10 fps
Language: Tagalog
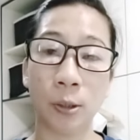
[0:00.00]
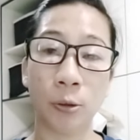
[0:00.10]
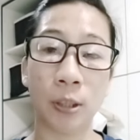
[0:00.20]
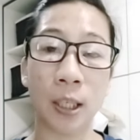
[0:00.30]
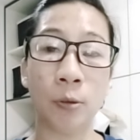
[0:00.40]

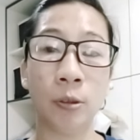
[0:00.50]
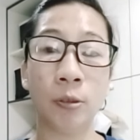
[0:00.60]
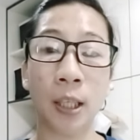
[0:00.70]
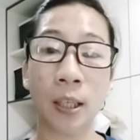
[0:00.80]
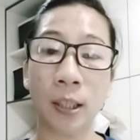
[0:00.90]
Rodrigo
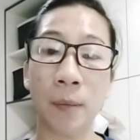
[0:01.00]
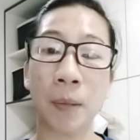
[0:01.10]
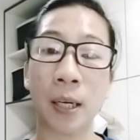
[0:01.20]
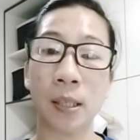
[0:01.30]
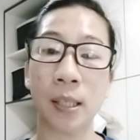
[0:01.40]
Duterte
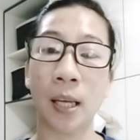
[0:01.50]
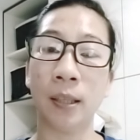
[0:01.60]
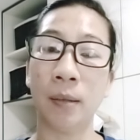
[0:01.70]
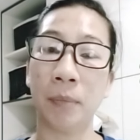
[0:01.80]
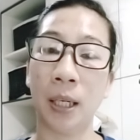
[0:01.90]
para sa
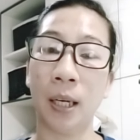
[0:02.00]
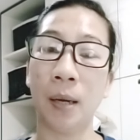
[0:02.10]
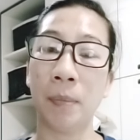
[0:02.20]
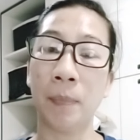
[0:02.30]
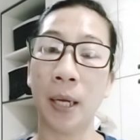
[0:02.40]
ating mga
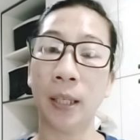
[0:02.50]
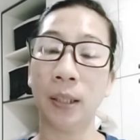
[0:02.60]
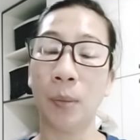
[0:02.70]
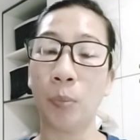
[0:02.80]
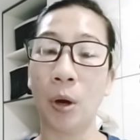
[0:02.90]
kababayan
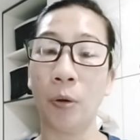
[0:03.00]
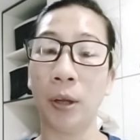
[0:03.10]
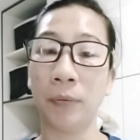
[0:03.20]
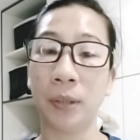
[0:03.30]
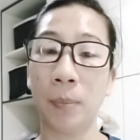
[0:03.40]
kapwa
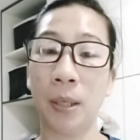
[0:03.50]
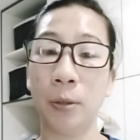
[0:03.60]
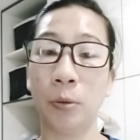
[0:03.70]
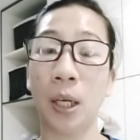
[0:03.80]
OFW.